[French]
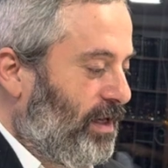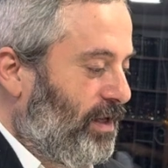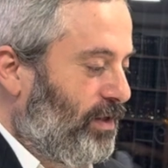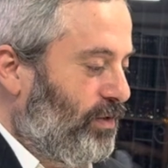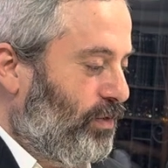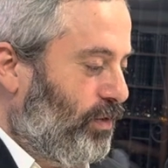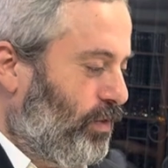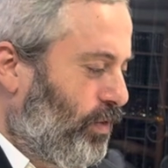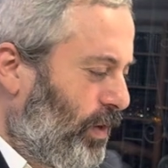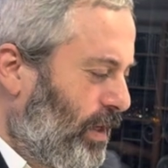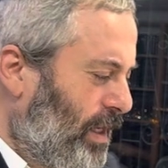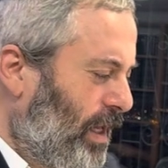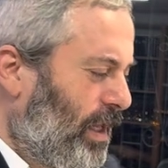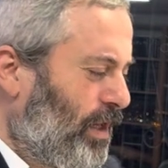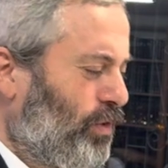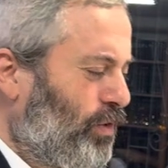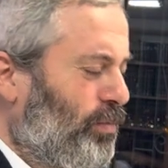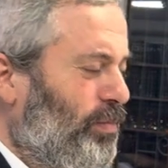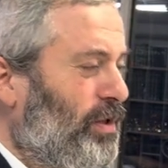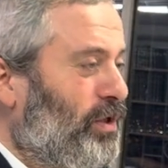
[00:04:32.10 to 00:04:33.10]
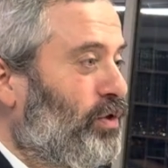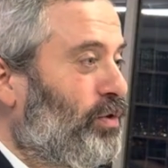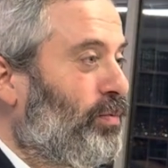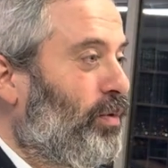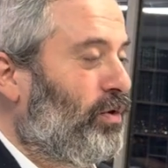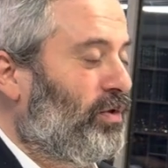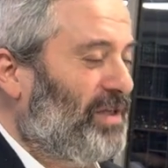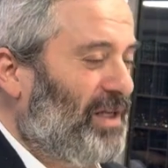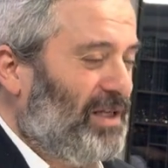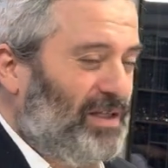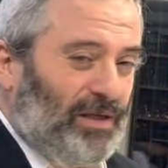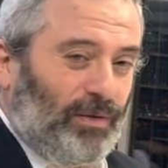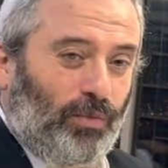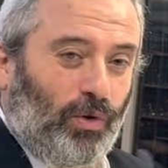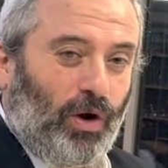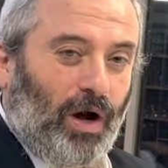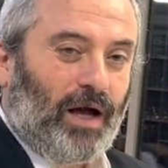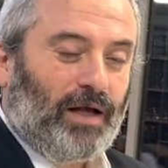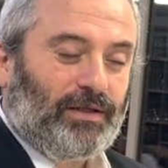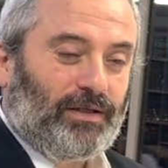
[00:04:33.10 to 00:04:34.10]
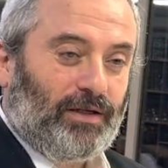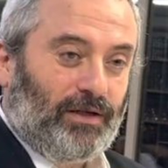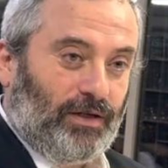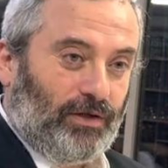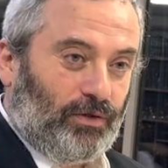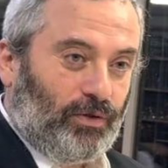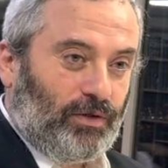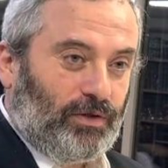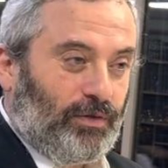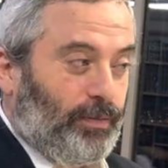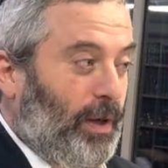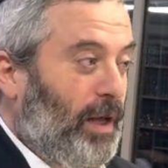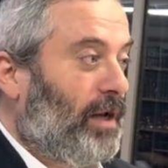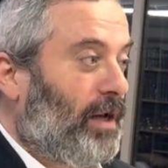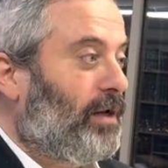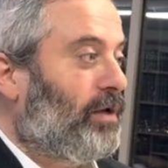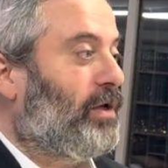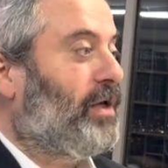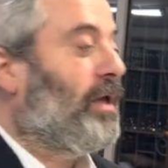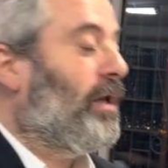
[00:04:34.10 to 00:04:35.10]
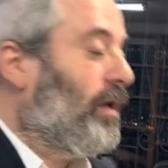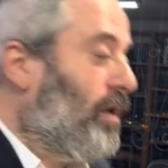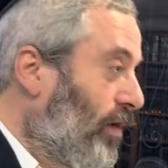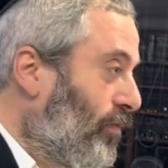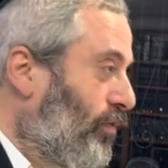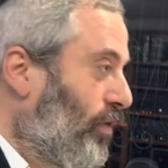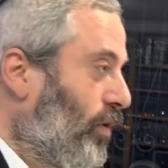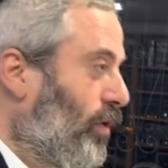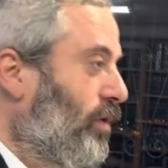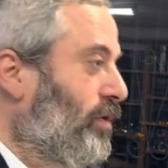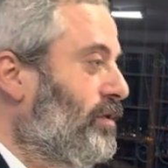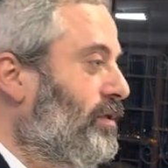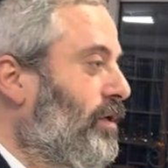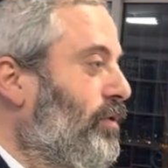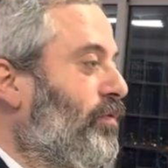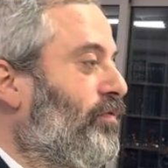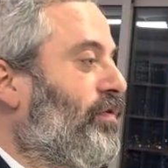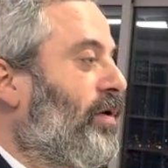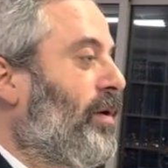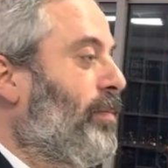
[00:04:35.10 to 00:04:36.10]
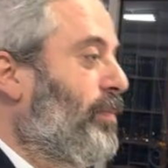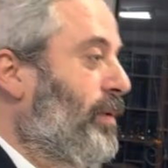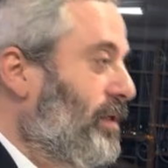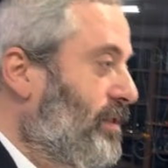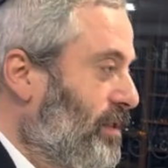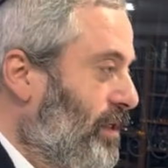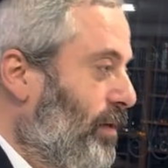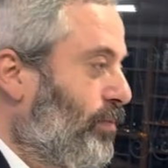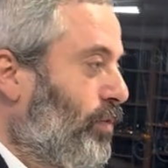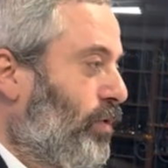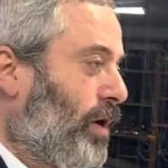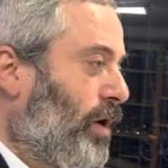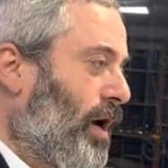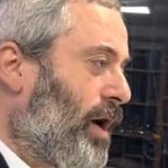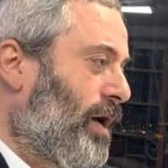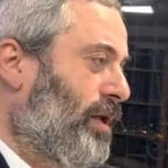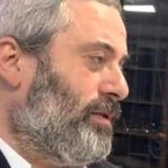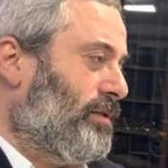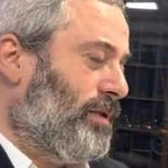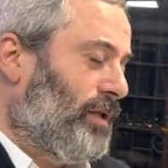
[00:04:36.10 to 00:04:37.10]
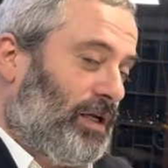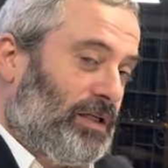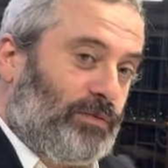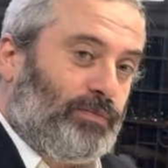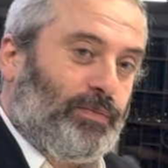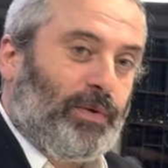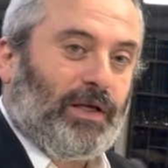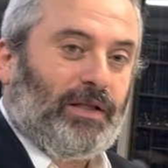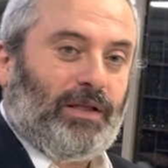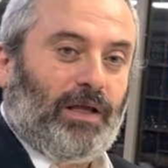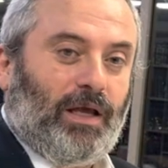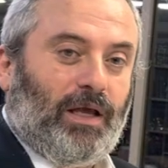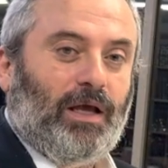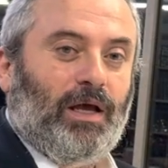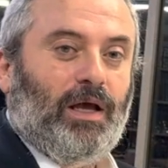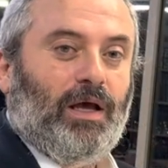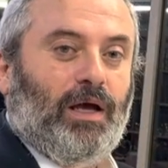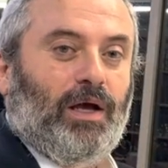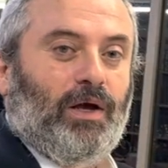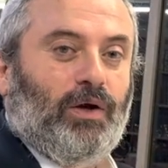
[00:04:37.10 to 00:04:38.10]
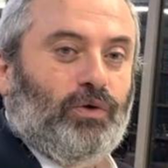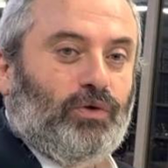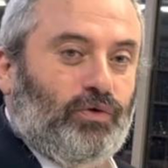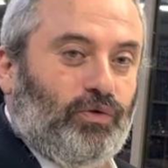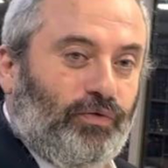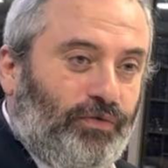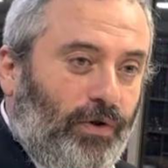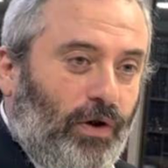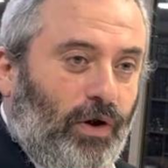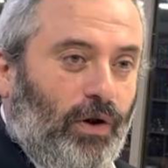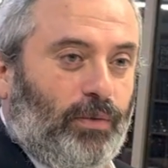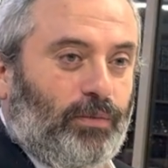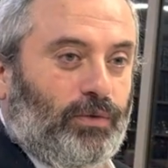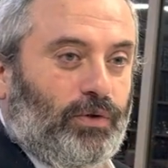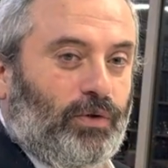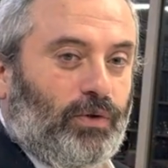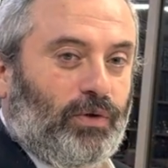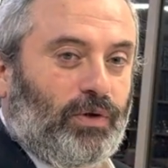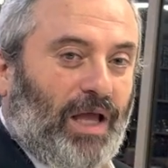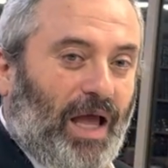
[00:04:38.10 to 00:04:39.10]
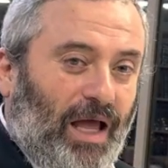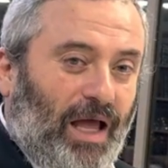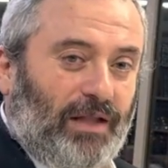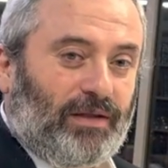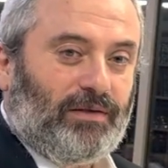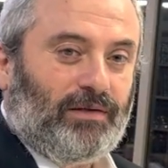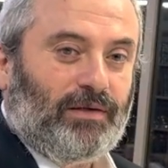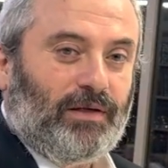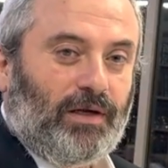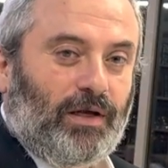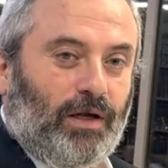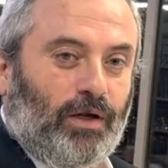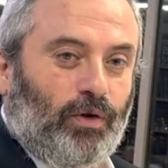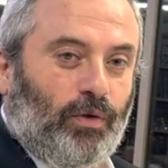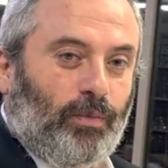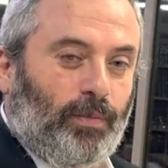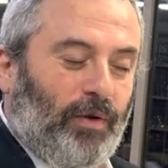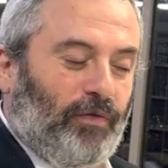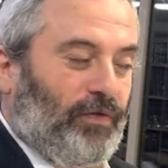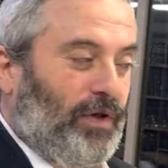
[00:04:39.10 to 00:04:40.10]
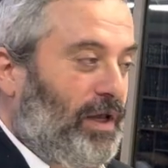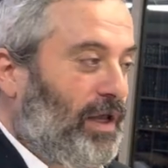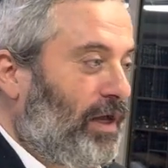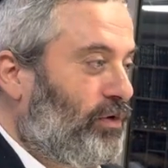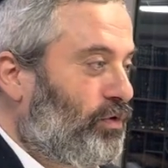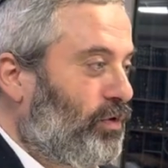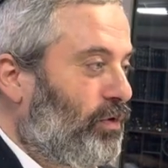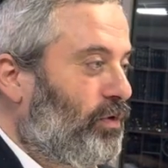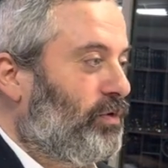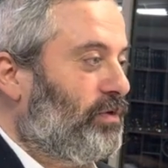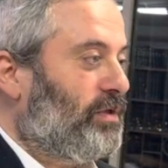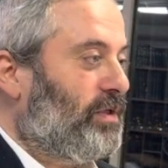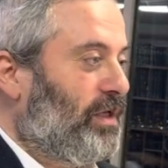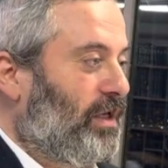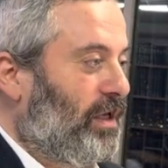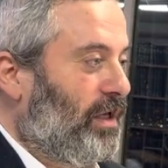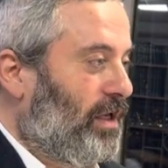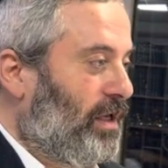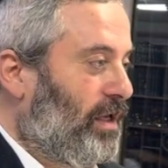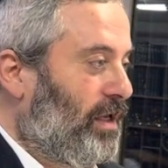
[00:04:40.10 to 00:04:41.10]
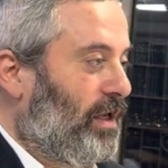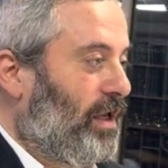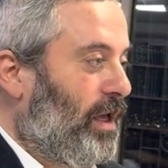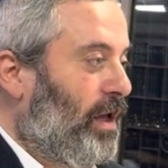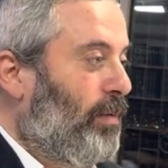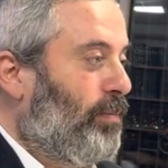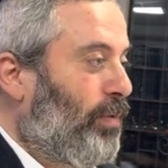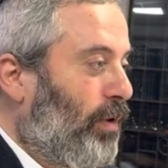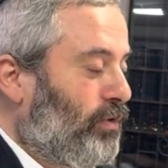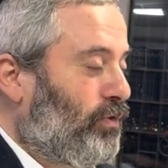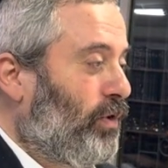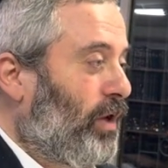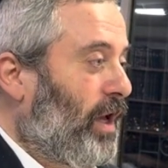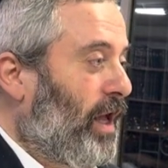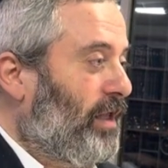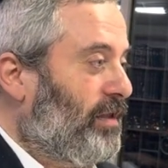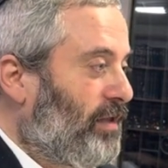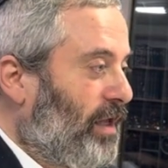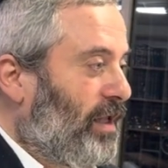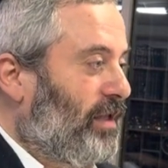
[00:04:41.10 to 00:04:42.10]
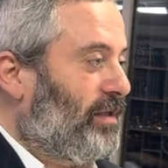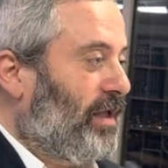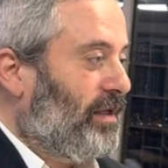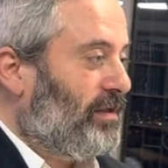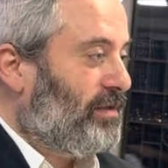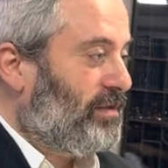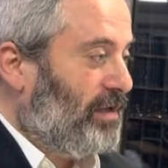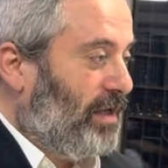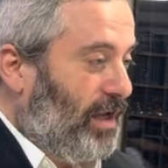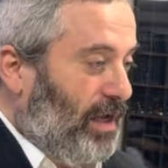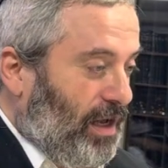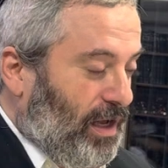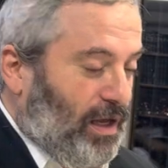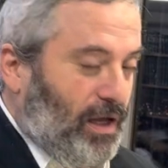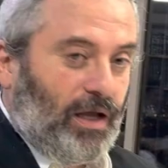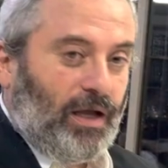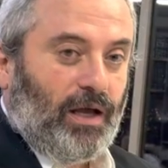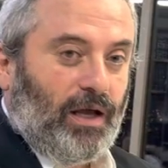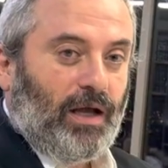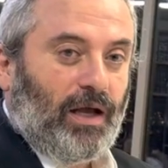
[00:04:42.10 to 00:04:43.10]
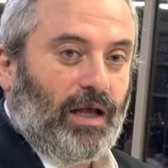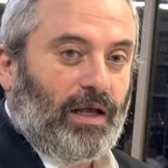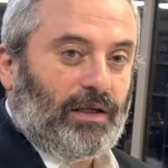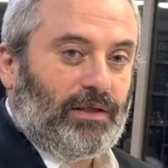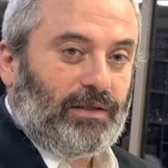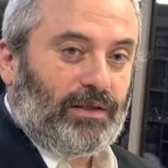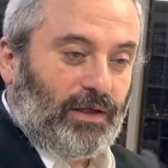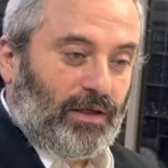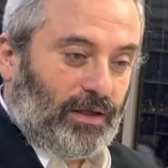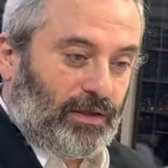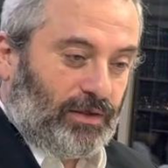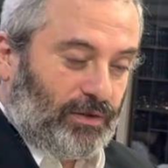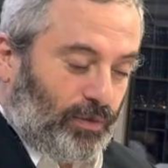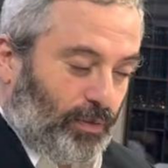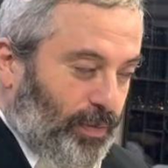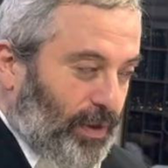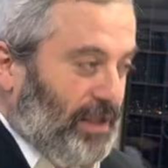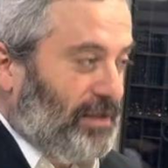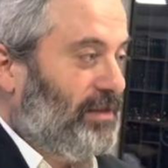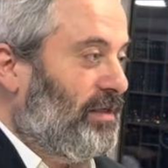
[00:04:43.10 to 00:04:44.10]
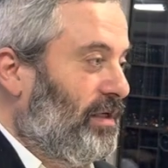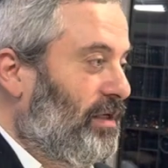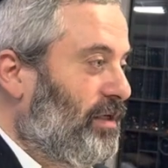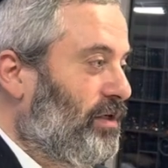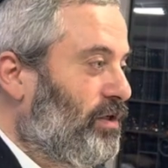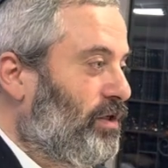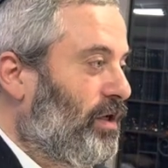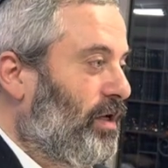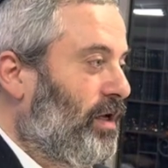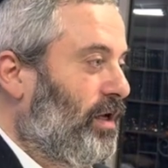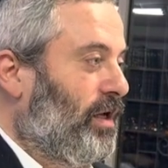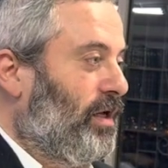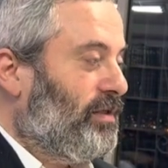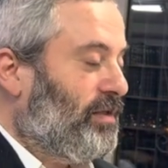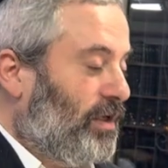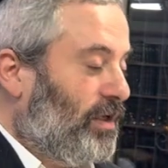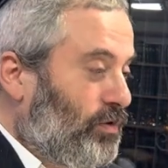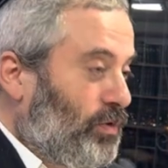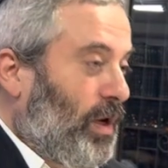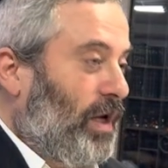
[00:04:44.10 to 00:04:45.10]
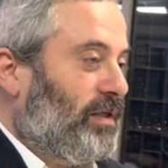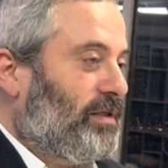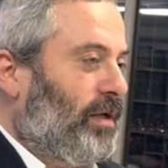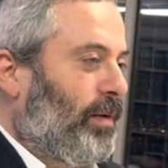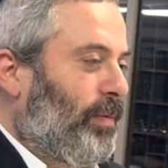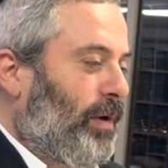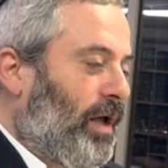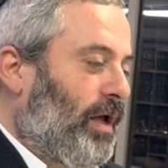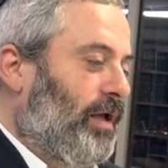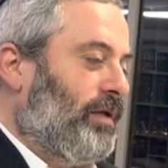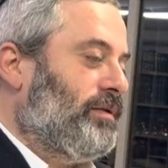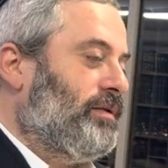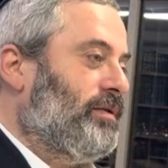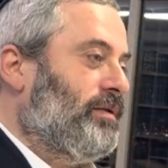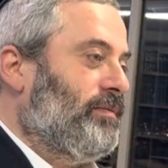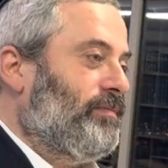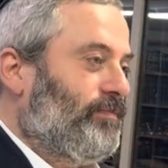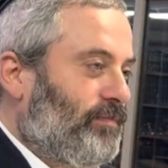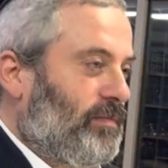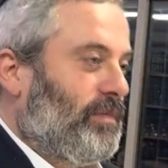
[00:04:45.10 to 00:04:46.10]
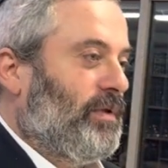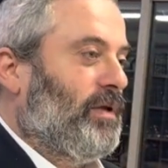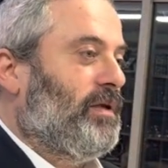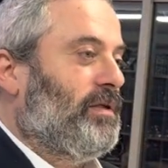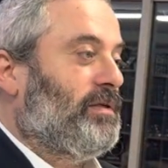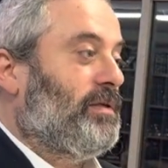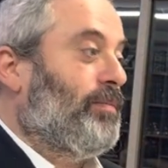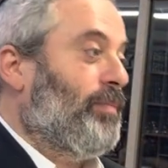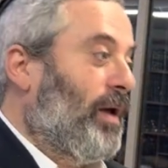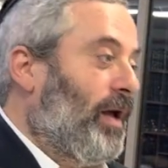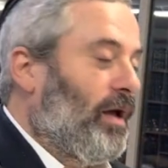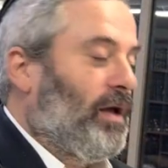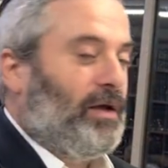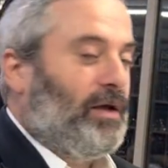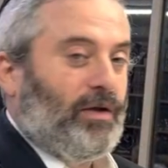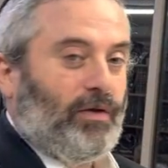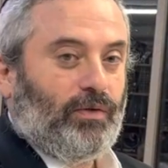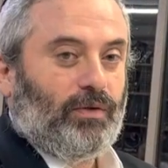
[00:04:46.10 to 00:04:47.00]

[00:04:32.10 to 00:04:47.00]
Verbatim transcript: Donc, le Bishmot, ça, c'est Mora. C'est, pas le Kavod, c'est de lui faire plaisir. Mora, c'est respecter sous forme de crainte. Ne pas faire quelque chose qui porterait atteinte à, sa, à, son prestige. S'asseoir à sa place, c'est pas.